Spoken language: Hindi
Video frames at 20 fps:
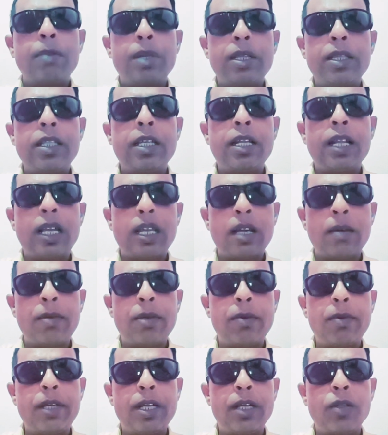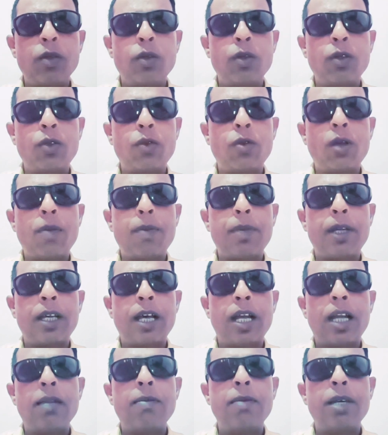मंदिर हैं अभी भी हैं दोस्तों वहाँ पे
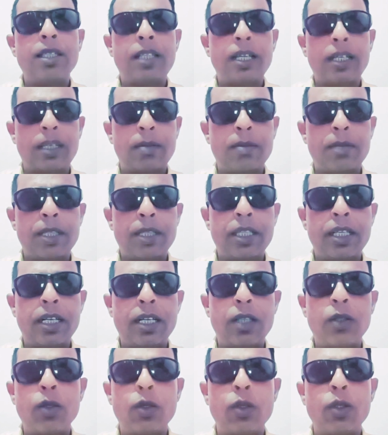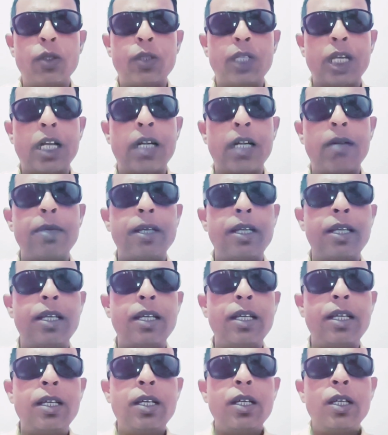काली माता के मंदिर हैं दोनों साइड में
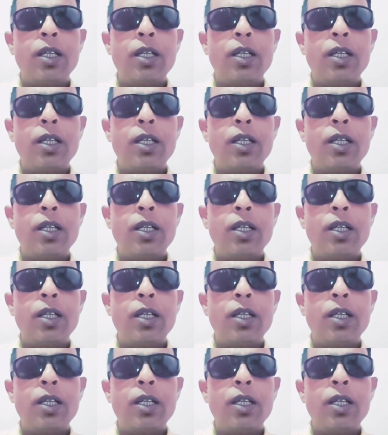